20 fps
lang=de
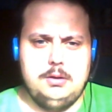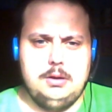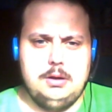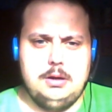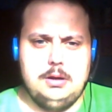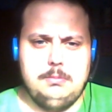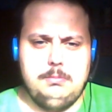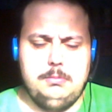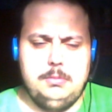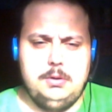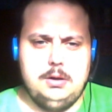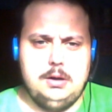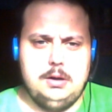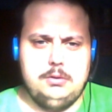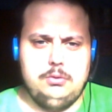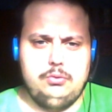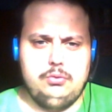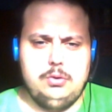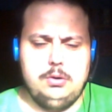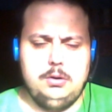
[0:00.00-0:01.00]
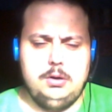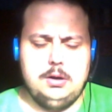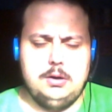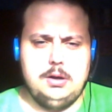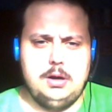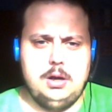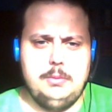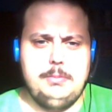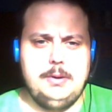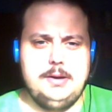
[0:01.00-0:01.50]
Der hat mir einen schönen
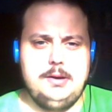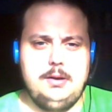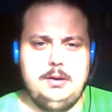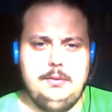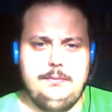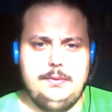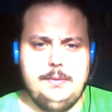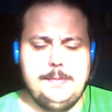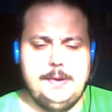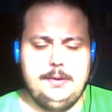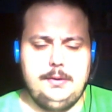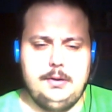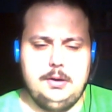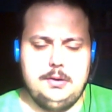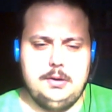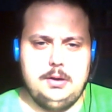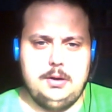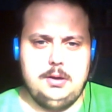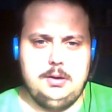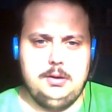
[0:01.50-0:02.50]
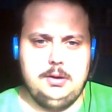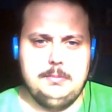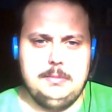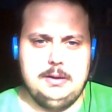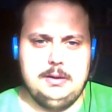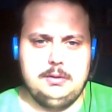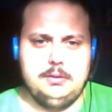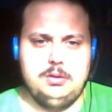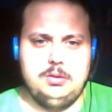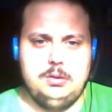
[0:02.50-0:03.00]
Kanalbanner für meinen Kanal
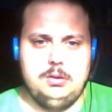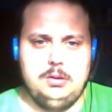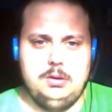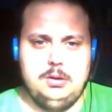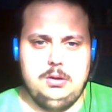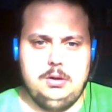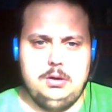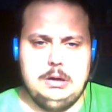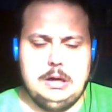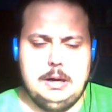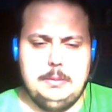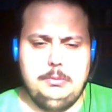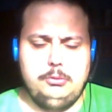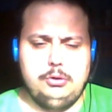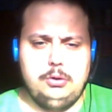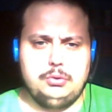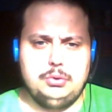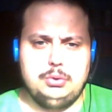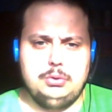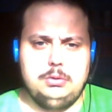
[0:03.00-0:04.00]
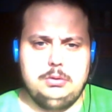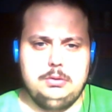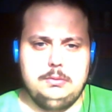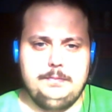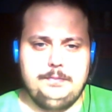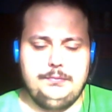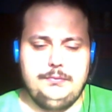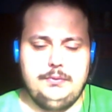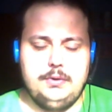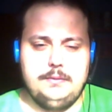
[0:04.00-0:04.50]
gemacht habe ich auch
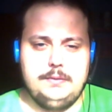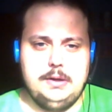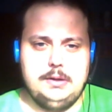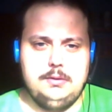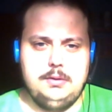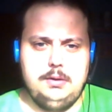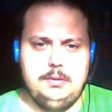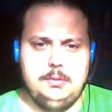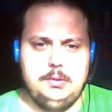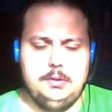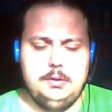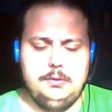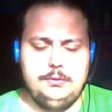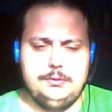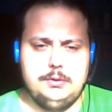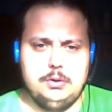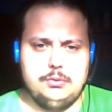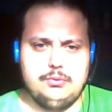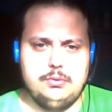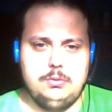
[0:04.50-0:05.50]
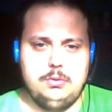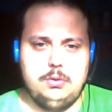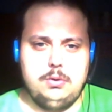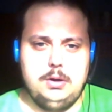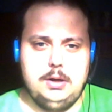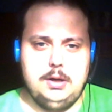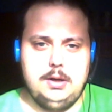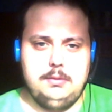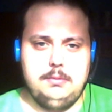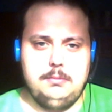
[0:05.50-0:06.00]
schon verwendet, ist auch schon
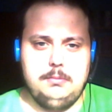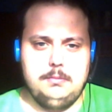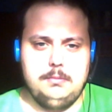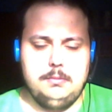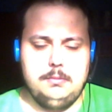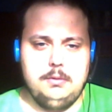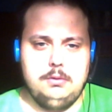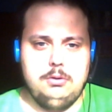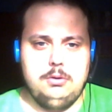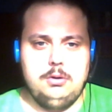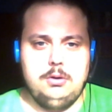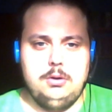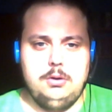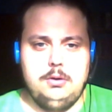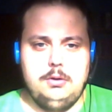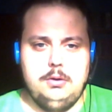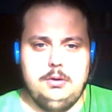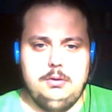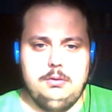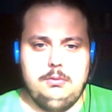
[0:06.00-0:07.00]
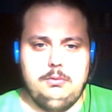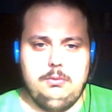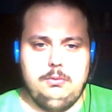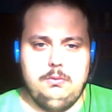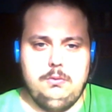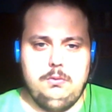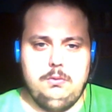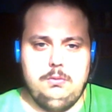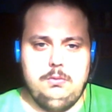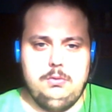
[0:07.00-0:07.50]
online.
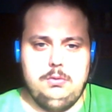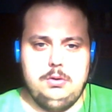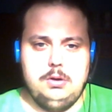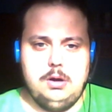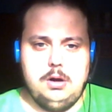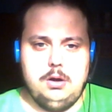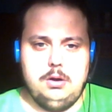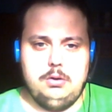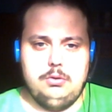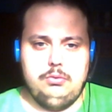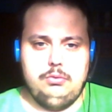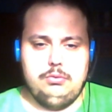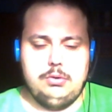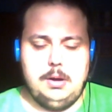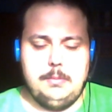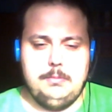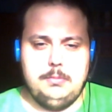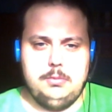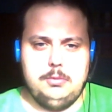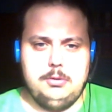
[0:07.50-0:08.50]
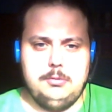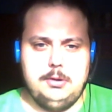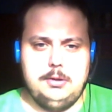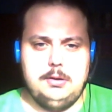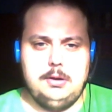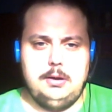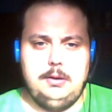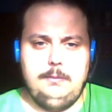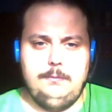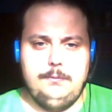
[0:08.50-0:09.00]
Und ja, ich habe ihn
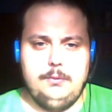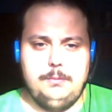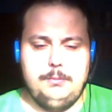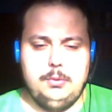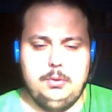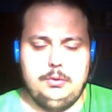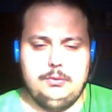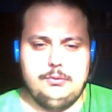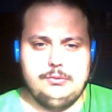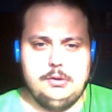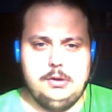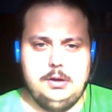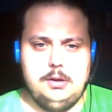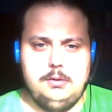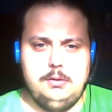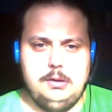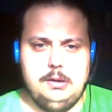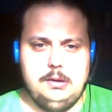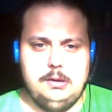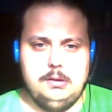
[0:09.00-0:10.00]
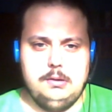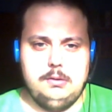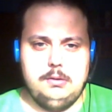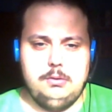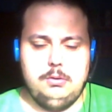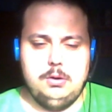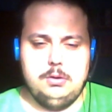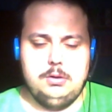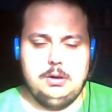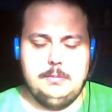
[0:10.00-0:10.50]
in der Infobox stehen.
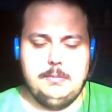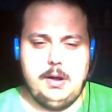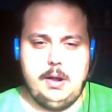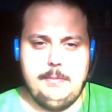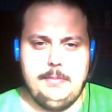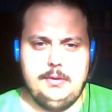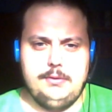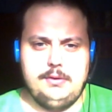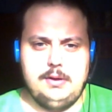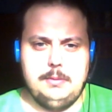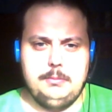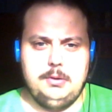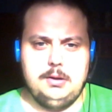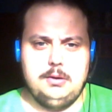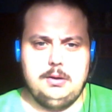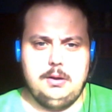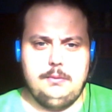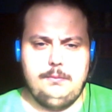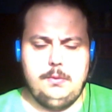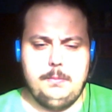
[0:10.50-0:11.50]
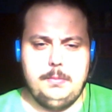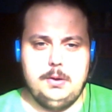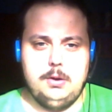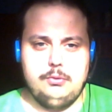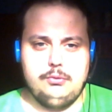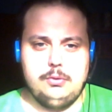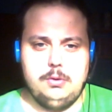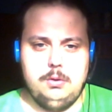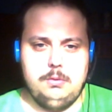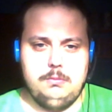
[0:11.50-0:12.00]
Könnt ihr mal bei seinem Kanal
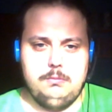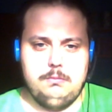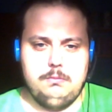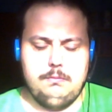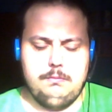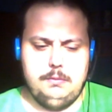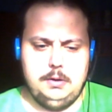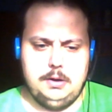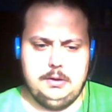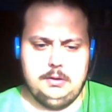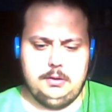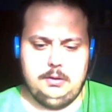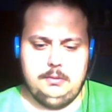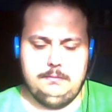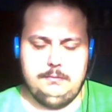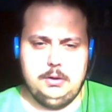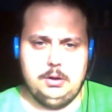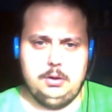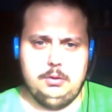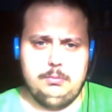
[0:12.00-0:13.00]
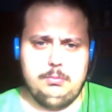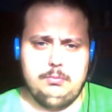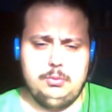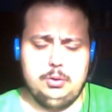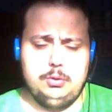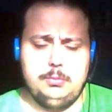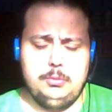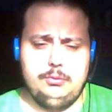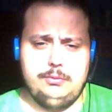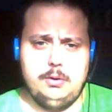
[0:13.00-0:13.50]
vorbeischauen. Wäre, wäre,
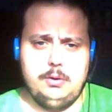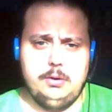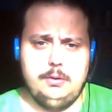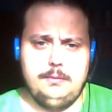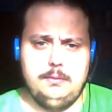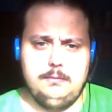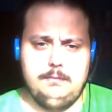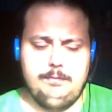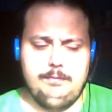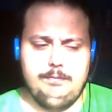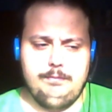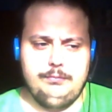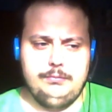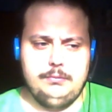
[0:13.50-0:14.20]
würde mich freuen.